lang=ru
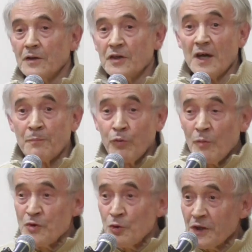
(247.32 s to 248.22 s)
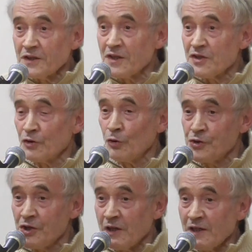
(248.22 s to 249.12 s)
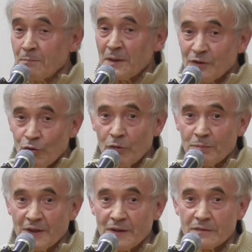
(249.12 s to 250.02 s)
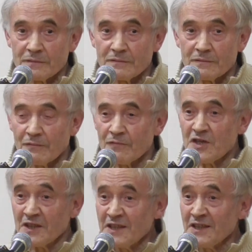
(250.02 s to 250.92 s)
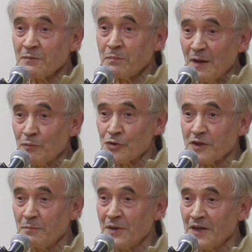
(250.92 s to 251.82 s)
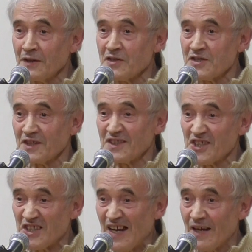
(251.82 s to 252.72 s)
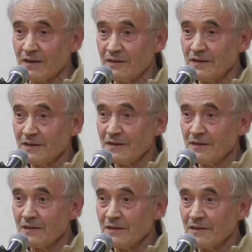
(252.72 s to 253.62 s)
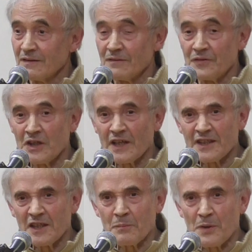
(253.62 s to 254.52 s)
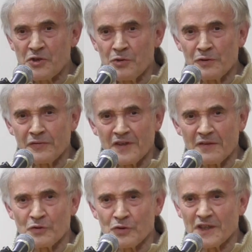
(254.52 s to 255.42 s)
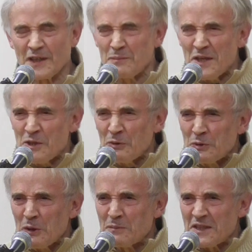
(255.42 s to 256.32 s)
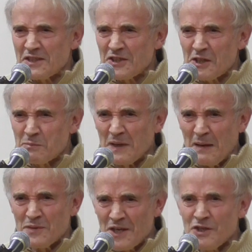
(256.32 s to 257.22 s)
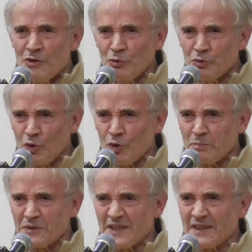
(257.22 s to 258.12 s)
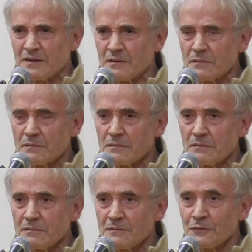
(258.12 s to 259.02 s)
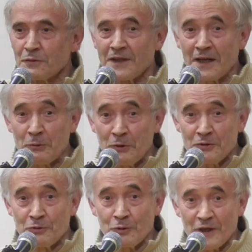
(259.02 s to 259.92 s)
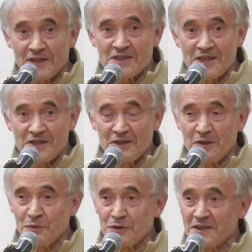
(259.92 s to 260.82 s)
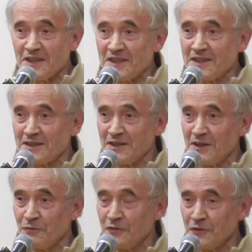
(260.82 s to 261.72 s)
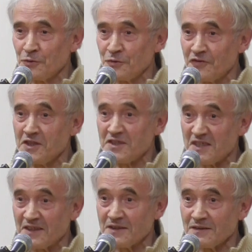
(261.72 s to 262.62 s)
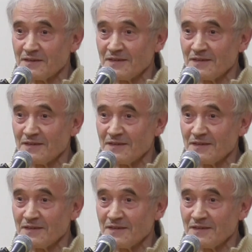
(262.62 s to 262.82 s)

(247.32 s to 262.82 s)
Я помню это исключительно подробно. В затылок бабушки, прерывисто дыша, неладное почуяв, я внушал. «Мне неудобно, слышишь, ба, мне неудобно!» ну, Какой дурак, скажите, будет рад, когда его ведут в детсад?